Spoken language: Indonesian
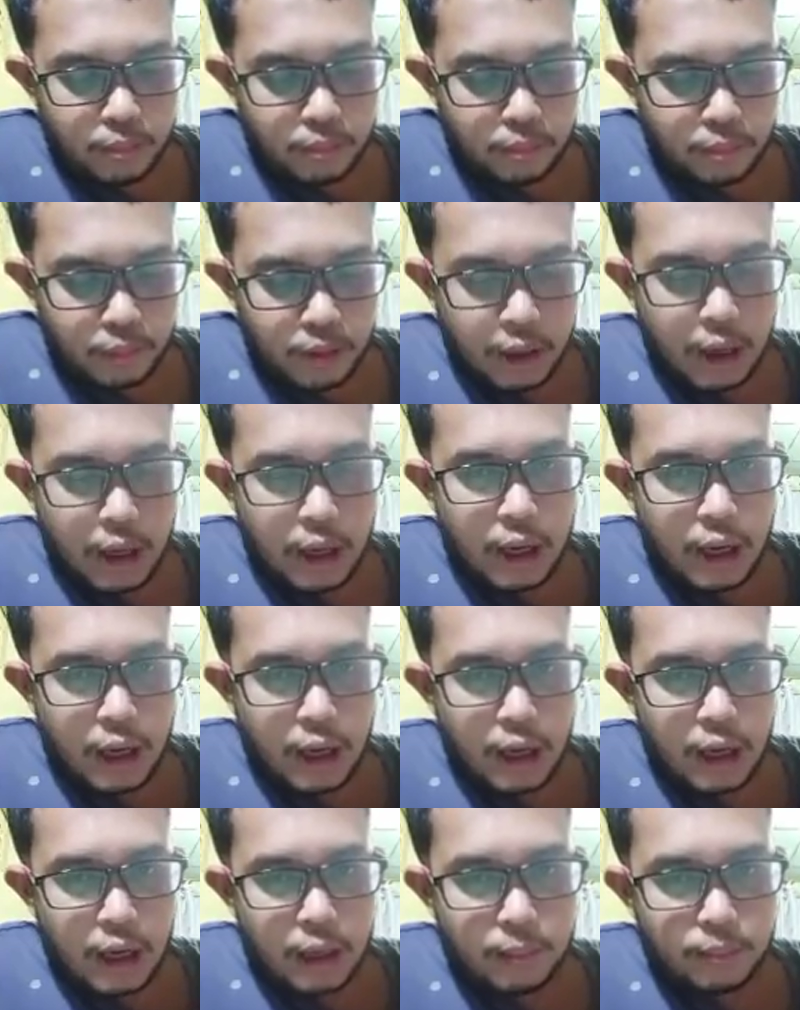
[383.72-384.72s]

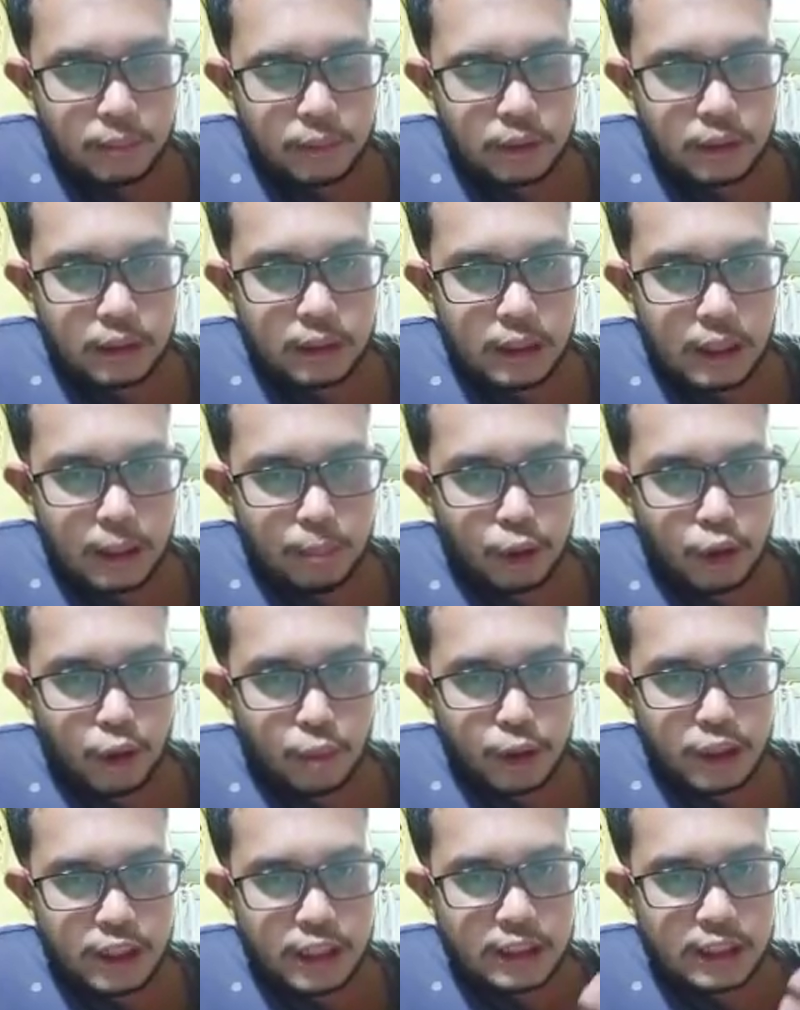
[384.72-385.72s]
uh, dia
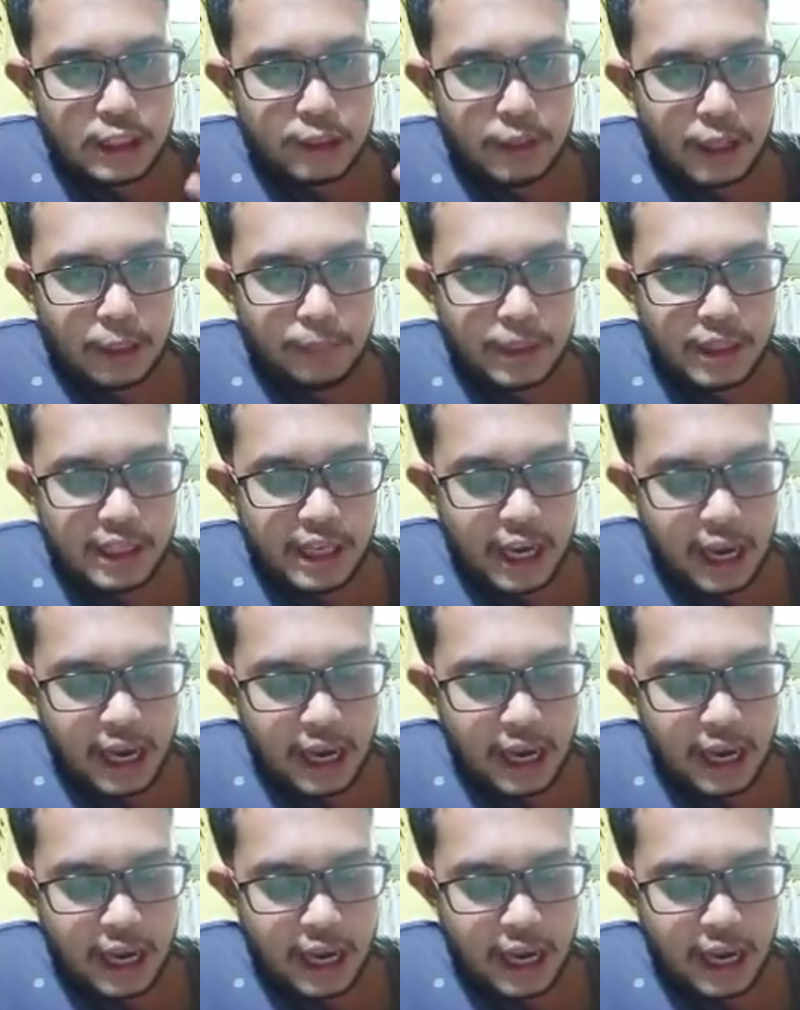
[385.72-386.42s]
berkomposisi vitamin D,